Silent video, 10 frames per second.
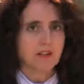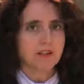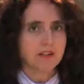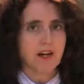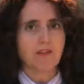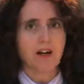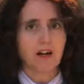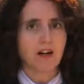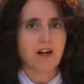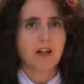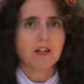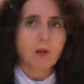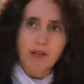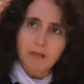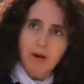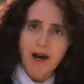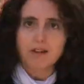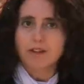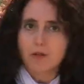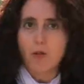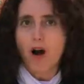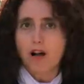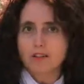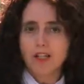che stava da qualche parte qua